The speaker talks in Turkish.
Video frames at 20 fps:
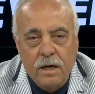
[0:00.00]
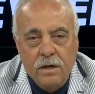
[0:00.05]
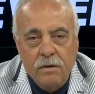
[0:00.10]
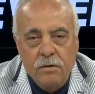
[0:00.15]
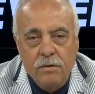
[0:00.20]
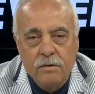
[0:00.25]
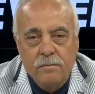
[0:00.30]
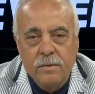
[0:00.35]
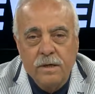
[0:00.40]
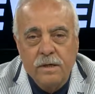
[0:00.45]
Hay
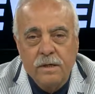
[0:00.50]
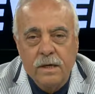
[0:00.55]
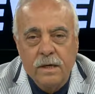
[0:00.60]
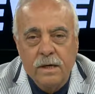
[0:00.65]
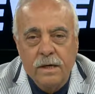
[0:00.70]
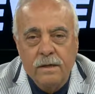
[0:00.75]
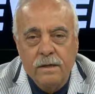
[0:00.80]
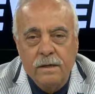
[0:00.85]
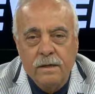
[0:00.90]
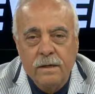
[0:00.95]
olma
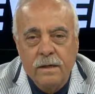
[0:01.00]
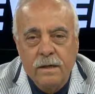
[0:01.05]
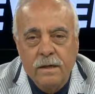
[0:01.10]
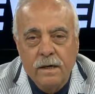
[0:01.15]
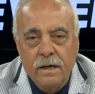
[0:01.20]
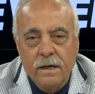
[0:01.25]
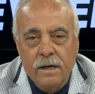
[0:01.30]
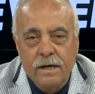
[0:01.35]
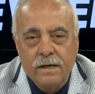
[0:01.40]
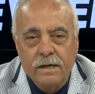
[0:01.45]
yani.
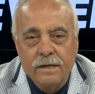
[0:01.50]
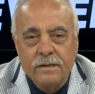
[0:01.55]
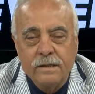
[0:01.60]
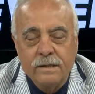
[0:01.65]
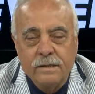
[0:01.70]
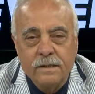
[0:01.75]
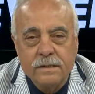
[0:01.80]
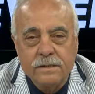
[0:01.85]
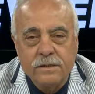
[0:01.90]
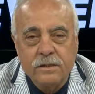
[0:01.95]
Hayret
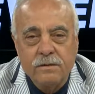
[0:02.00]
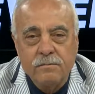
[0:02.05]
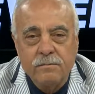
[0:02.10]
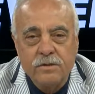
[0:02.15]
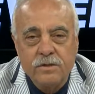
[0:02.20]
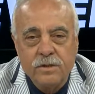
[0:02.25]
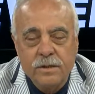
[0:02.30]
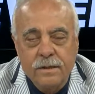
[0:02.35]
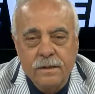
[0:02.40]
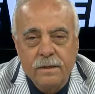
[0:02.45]
edilecek
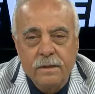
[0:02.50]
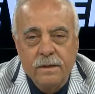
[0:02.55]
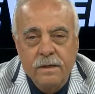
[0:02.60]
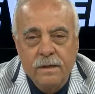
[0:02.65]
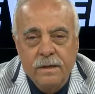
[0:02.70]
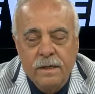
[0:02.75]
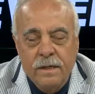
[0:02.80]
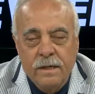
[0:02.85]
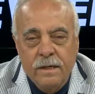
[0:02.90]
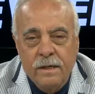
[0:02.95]
bir şey.
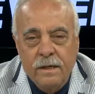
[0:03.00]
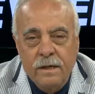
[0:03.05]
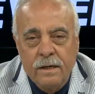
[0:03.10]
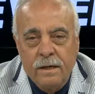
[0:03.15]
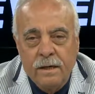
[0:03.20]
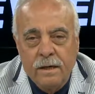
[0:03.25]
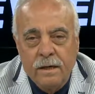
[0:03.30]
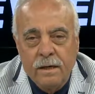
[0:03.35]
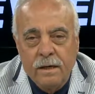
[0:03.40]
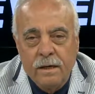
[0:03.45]

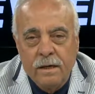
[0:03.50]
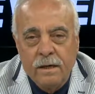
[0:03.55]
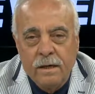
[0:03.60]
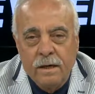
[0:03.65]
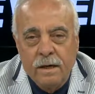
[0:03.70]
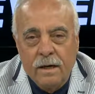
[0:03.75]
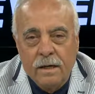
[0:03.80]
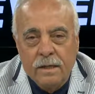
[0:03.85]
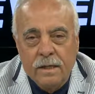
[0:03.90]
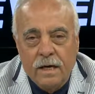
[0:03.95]

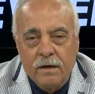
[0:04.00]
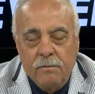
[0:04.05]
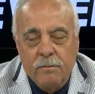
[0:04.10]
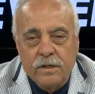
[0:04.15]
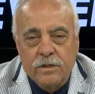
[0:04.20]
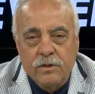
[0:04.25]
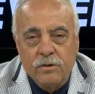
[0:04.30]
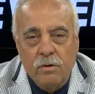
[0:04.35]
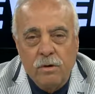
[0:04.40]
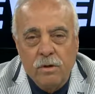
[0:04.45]
Halay
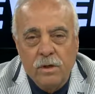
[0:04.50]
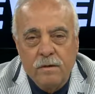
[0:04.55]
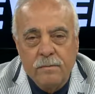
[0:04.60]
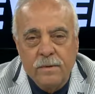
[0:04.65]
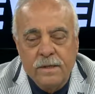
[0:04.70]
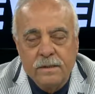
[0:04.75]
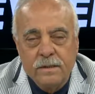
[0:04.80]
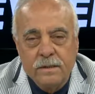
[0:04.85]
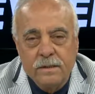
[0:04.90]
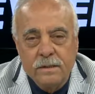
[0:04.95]
başı
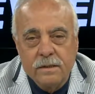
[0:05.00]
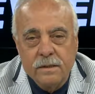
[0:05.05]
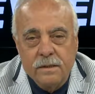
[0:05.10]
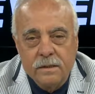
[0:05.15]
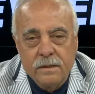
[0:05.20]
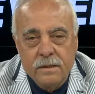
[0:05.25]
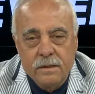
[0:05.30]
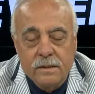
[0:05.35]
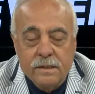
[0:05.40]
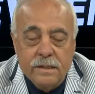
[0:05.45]
olamadı
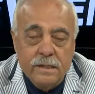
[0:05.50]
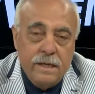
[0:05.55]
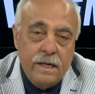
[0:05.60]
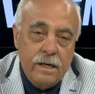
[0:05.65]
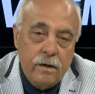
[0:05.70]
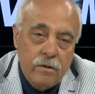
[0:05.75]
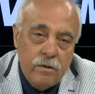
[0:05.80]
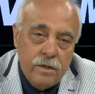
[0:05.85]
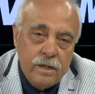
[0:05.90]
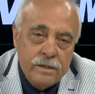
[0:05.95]

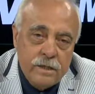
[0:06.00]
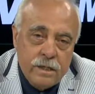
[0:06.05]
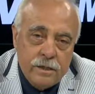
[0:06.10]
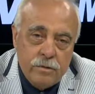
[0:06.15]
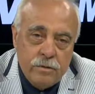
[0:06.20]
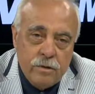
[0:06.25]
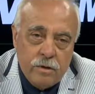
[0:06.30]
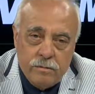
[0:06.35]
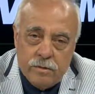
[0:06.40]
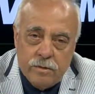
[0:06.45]
diye öyle
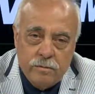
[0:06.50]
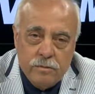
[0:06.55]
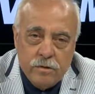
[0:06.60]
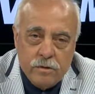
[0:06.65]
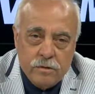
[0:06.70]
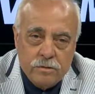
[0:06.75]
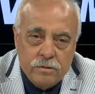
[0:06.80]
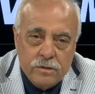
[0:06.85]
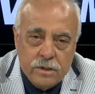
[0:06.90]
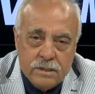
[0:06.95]
deniyor
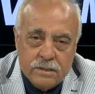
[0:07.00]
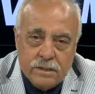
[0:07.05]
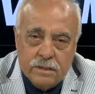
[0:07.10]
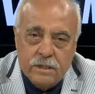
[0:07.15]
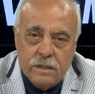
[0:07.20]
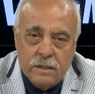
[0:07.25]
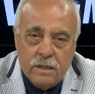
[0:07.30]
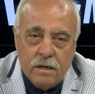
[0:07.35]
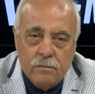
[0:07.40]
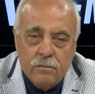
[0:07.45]
bilmiyoruz.
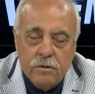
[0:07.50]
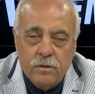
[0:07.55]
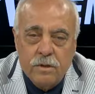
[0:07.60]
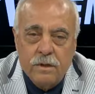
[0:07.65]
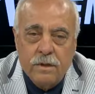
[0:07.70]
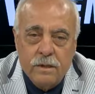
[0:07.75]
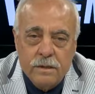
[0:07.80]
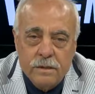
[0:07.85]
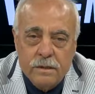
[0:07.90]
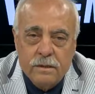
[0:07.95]
Gazeteler
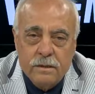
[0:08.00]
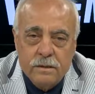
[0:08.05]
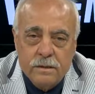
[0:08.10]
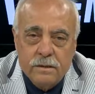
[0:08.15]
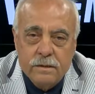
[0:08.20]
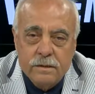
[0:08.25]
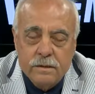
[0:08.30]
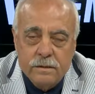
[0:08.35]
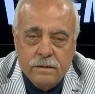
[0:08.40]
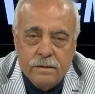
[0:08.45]
böyle
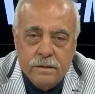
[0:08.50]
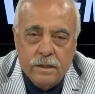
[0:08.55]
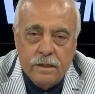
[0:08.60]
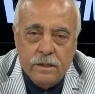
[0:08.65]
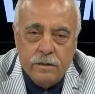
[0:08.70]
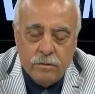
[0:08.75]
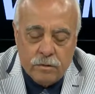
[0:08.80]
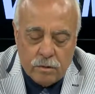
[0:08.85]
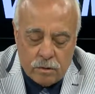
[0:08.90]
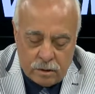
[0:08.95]

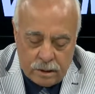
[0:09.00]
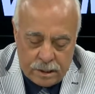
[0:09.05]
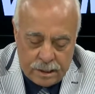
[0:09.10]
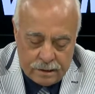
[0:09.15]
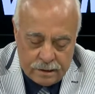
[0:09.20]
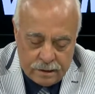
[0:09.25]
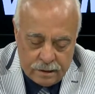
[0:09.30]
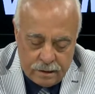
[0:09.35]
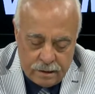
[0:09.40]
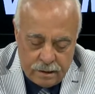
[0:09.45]
yayınlıyorlar.